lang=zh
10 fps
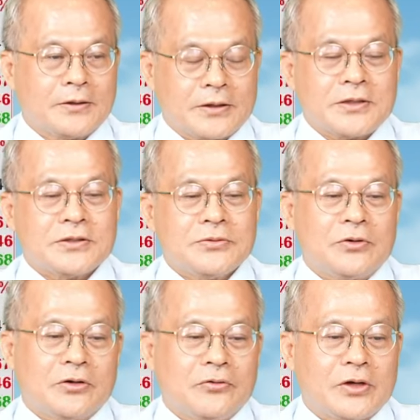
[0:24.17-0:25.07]
但是
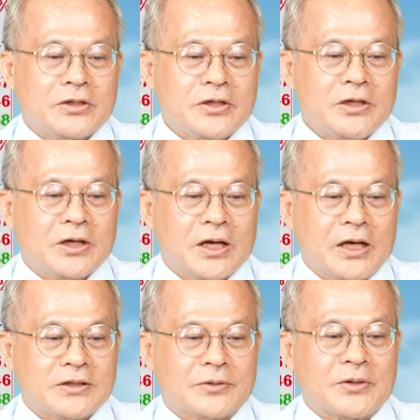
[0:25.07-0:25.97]
我认为今天
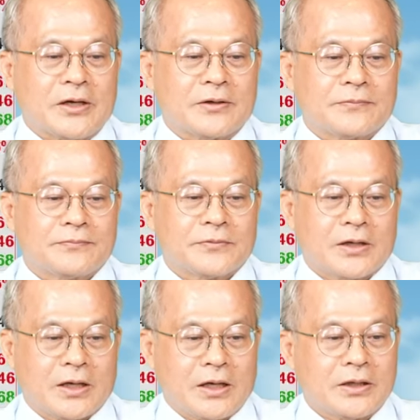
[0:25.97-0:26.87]
开怎么样？
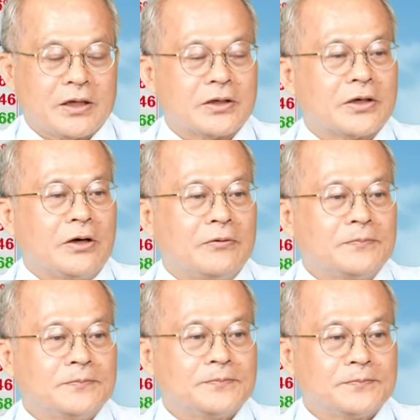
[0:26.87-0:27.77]
开太高
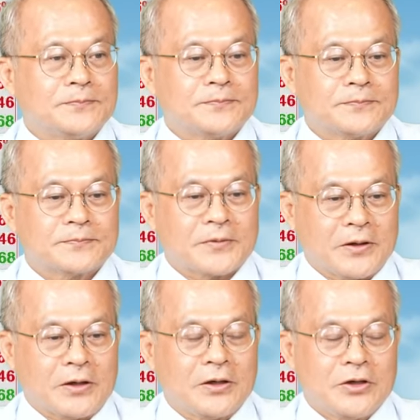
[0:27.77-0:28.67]

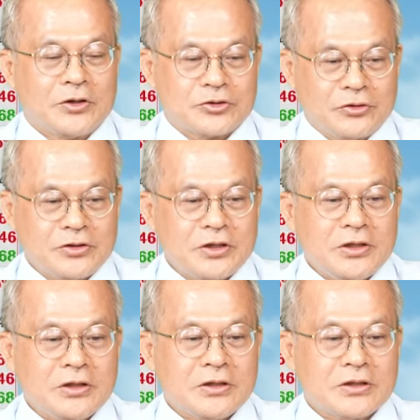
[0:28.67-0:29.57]
啊，所以
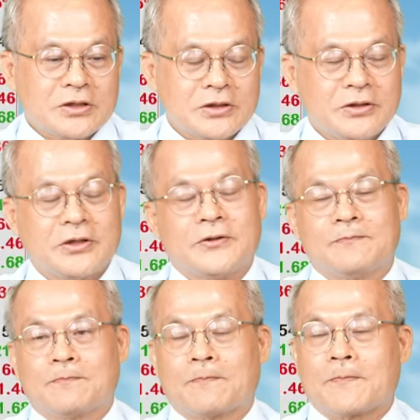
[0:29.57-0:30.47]
今天你策略
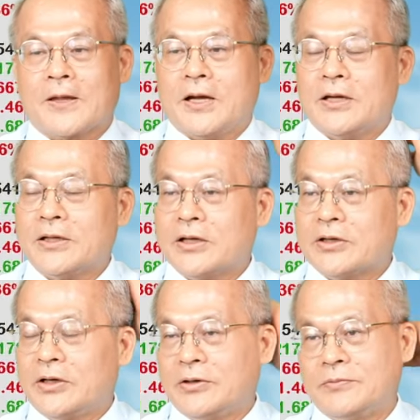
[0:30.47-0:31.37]
开太
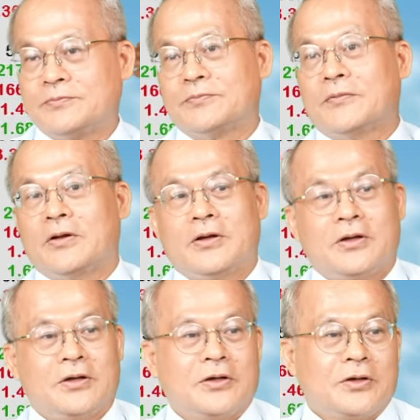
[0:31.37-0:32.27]
高。
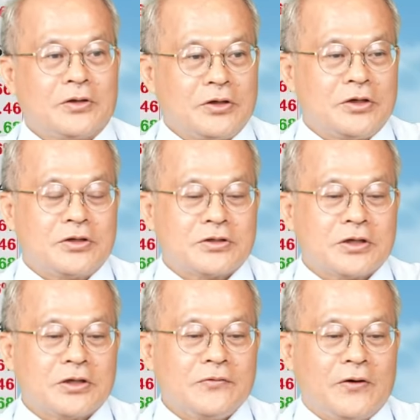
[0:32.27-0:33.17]
你
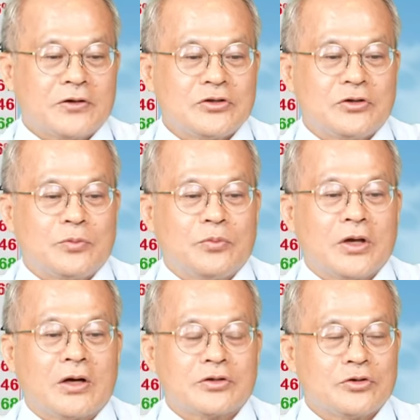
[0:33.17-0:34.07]
这个地方就不
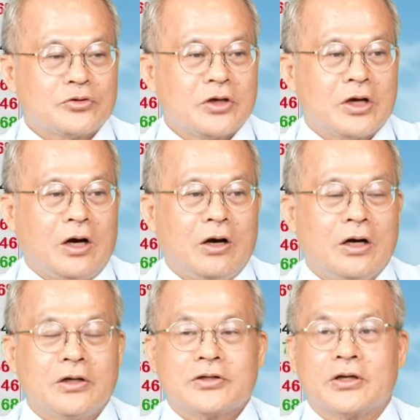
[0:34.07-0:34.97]
要去追高，
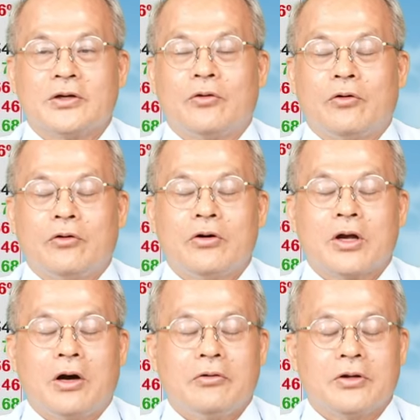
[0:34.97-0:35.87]
而且
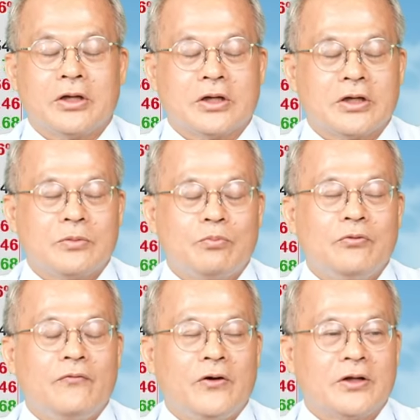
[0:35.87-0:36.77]
红高你可以
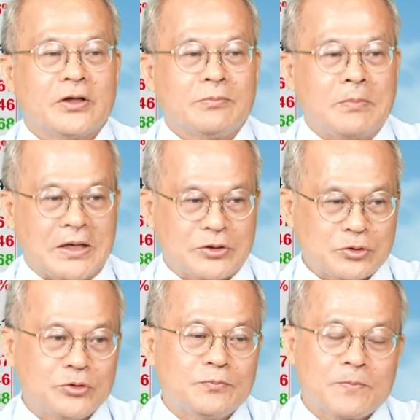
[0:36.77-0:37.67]
部分的卖
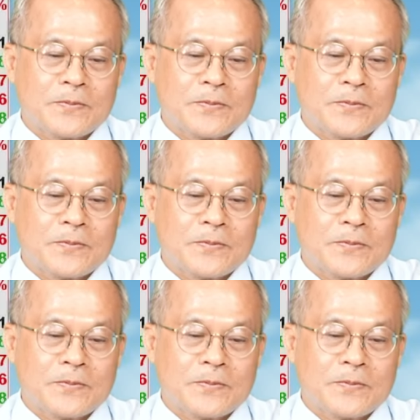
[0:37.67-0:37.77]
出。